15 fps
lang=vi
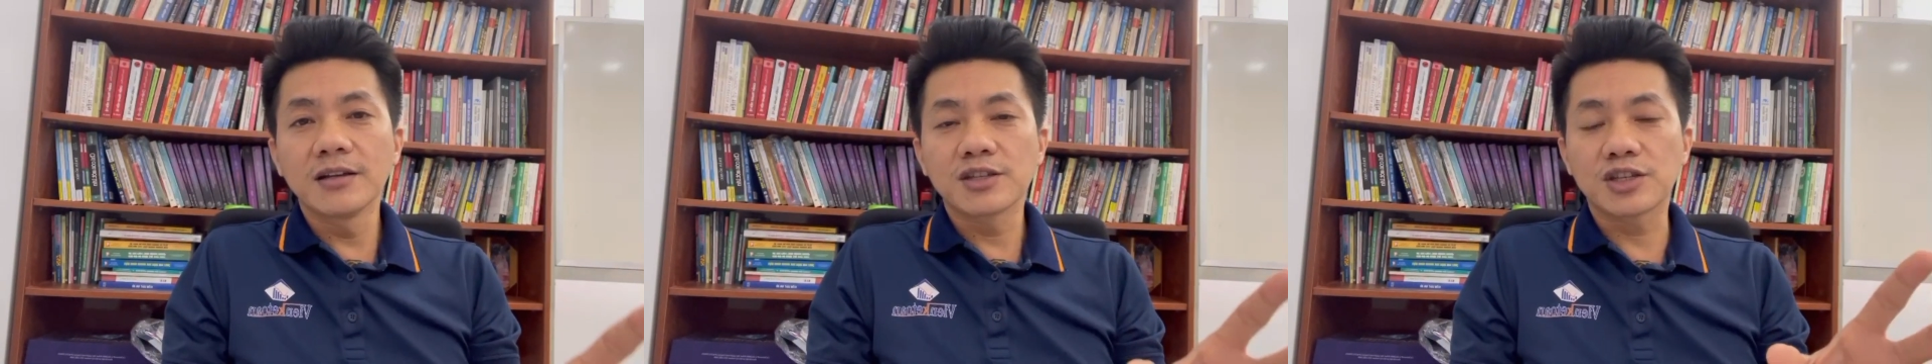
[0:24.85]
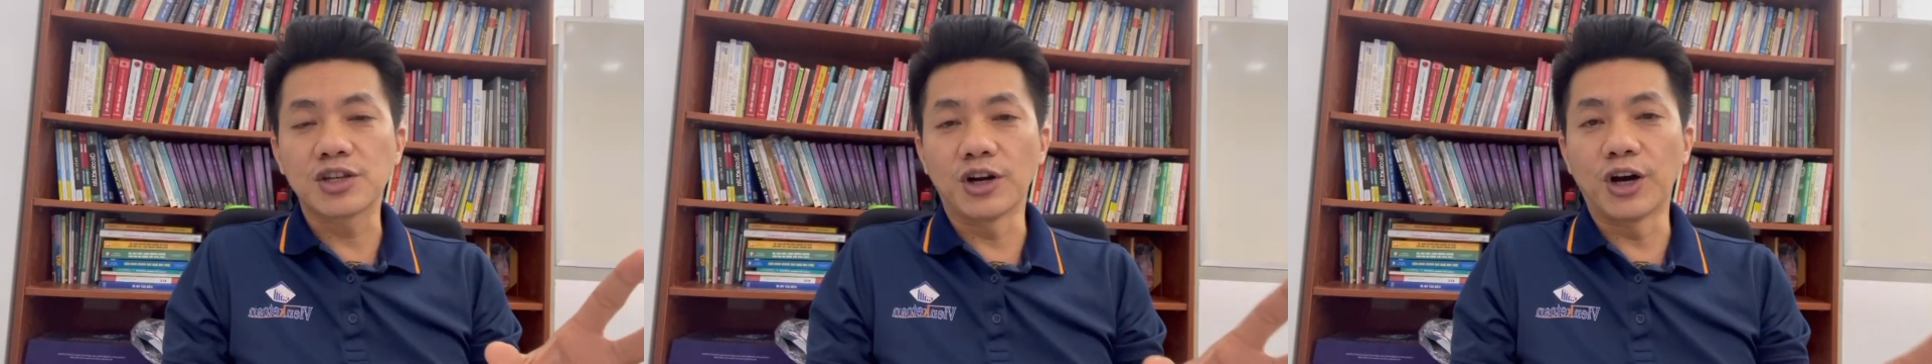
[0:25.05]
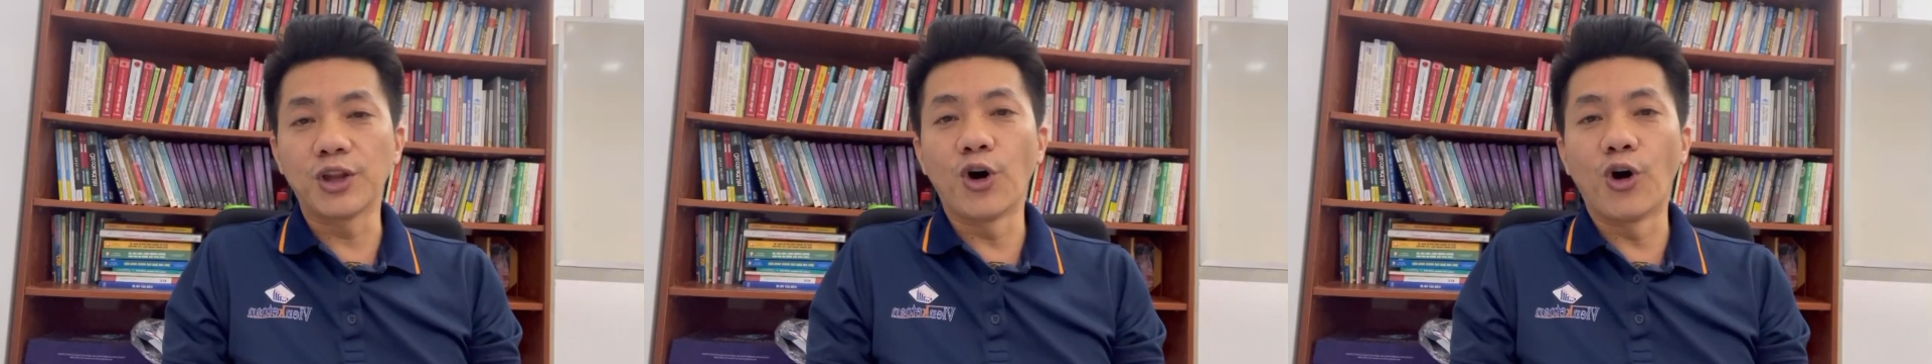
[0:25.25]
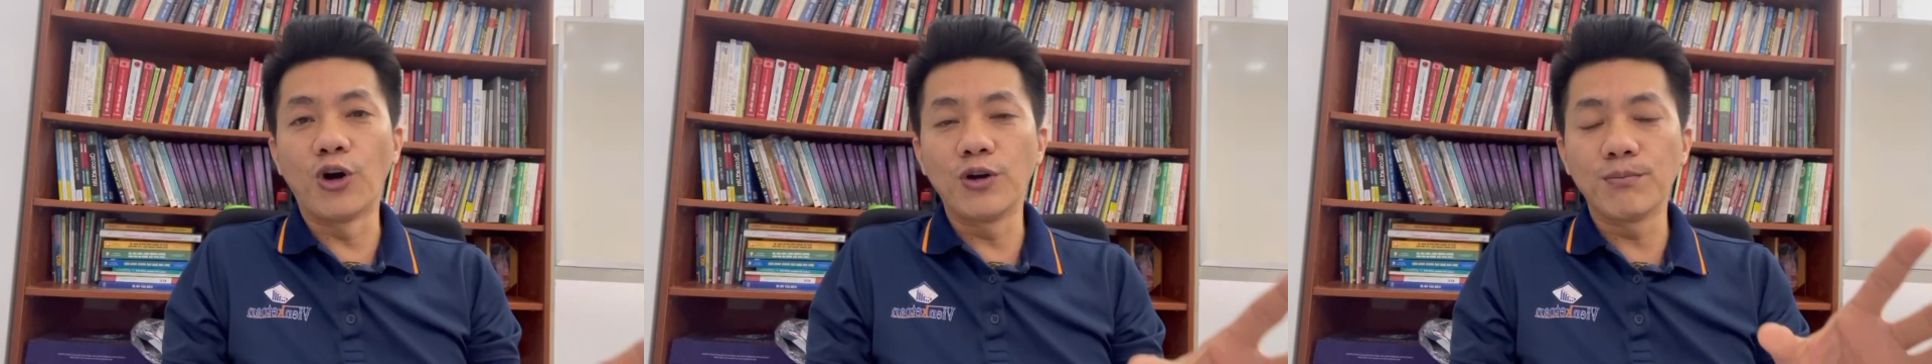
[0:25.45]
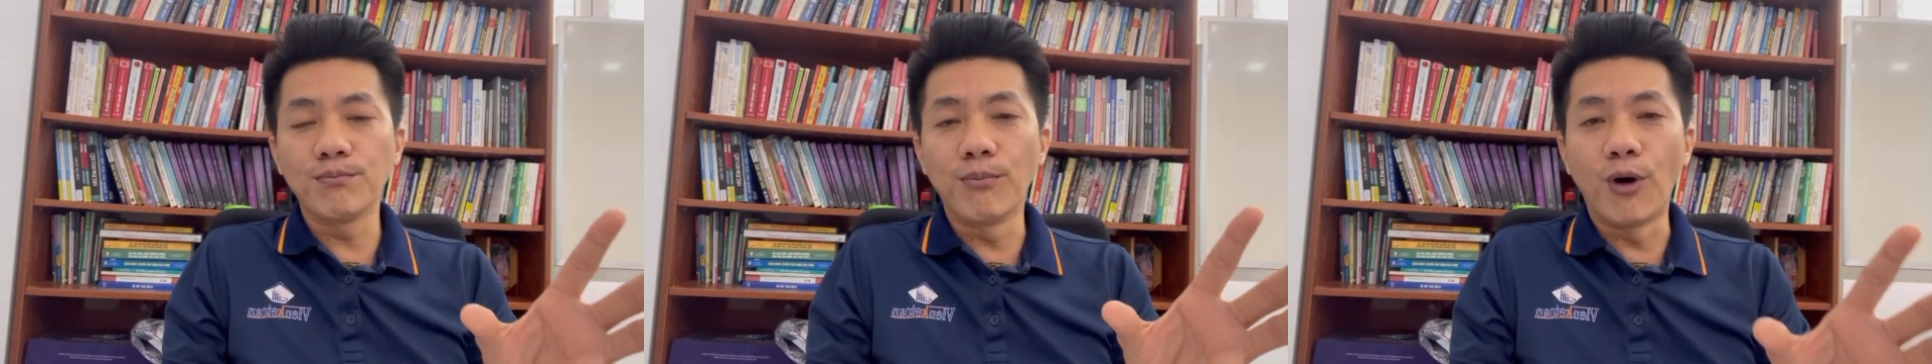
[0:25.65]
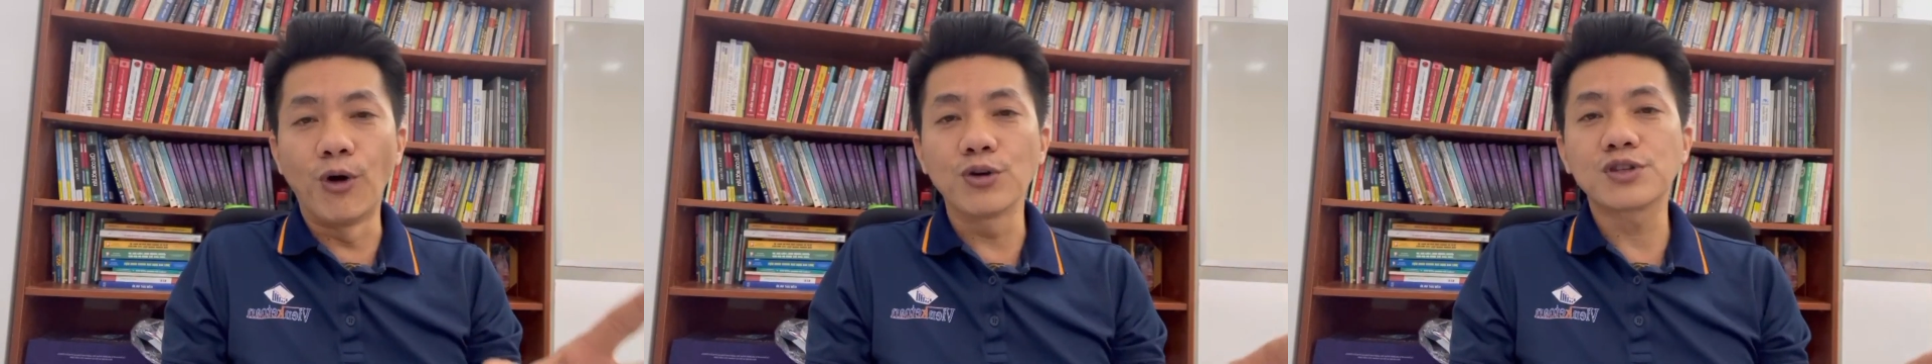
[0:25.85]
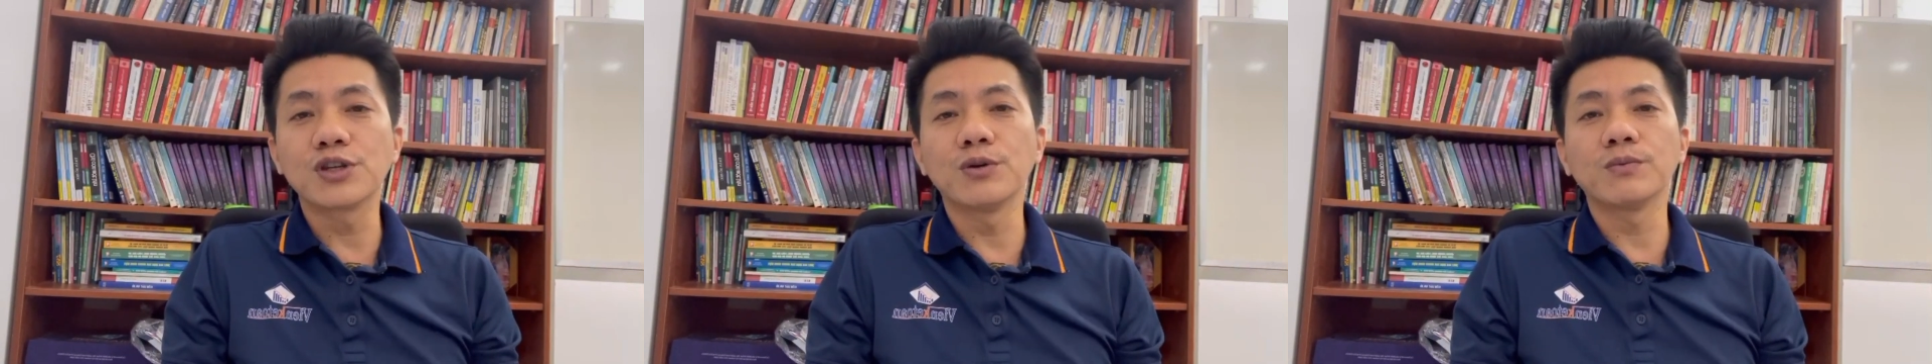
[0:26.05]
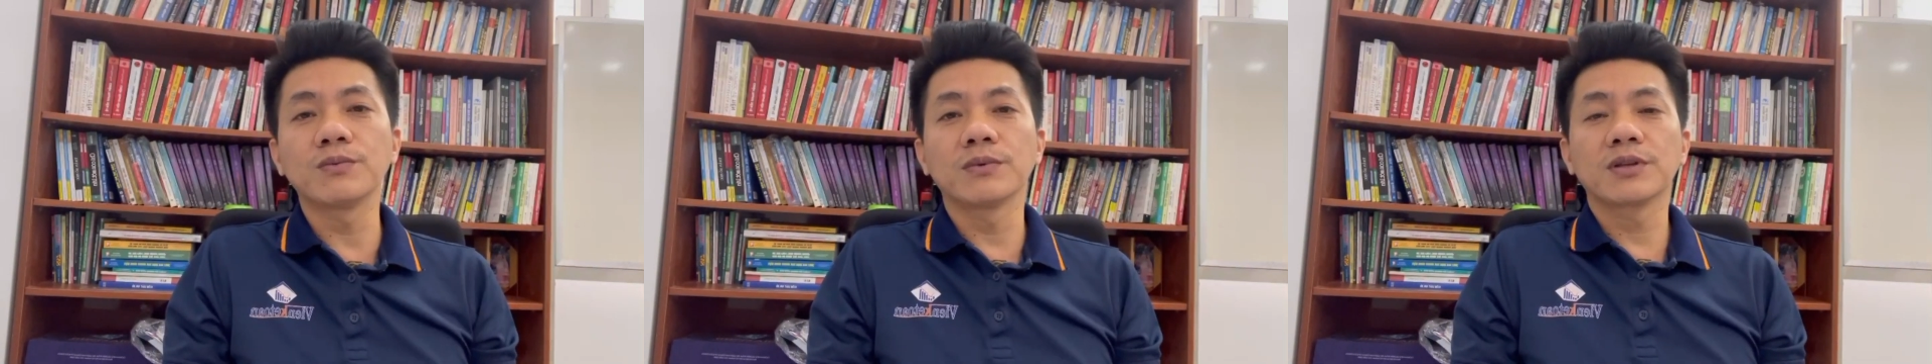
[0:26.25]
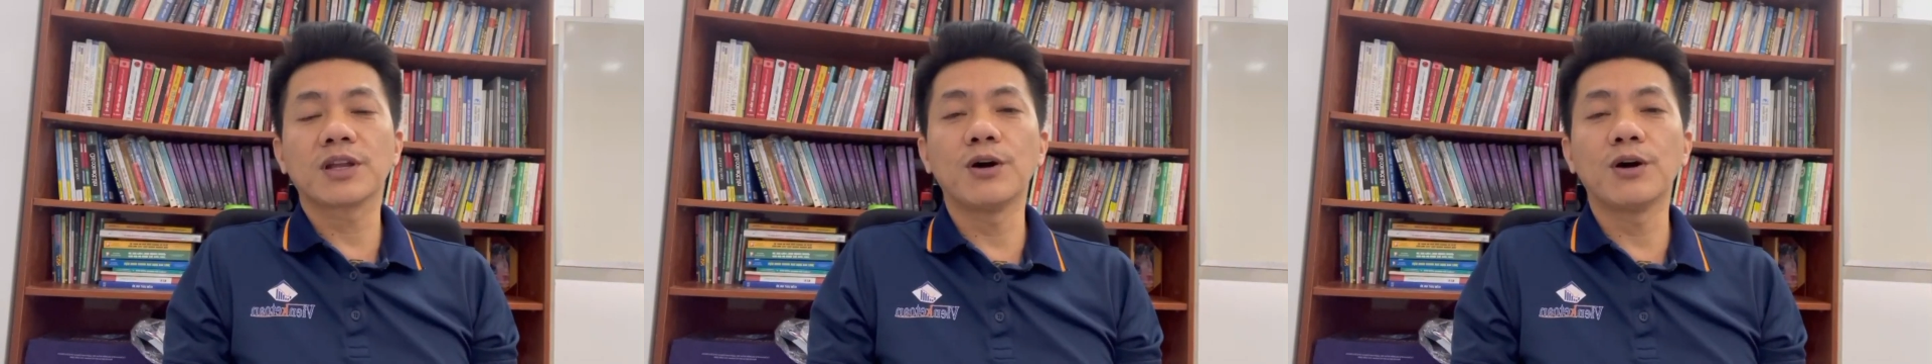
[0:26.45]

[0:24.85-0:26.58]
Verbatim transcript: sửa đổi bổ sung